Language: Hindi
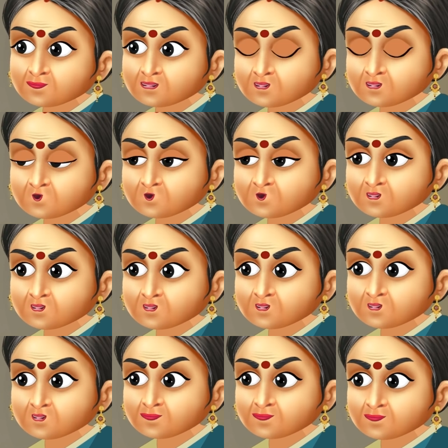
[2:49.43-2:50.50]
जिस दिन
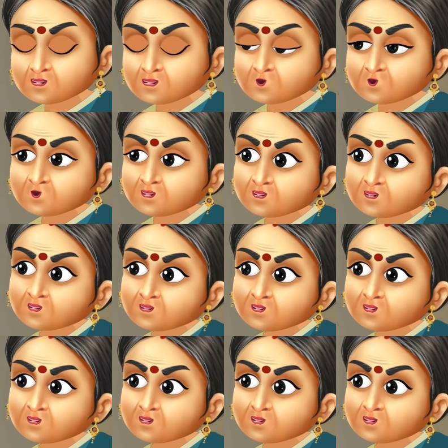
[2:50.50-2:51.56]
पूजा नहीं की
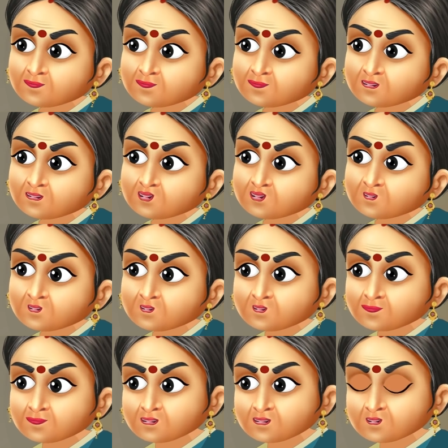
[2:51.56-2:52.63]
उस दिन
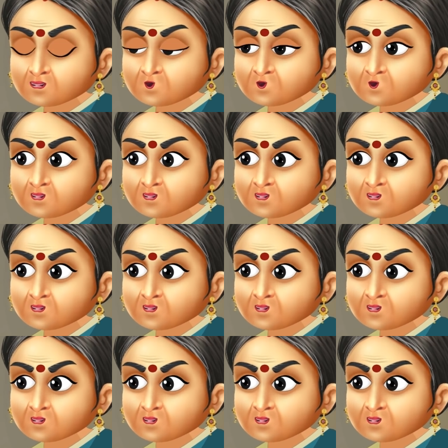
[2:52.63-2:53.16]
खाना भी मत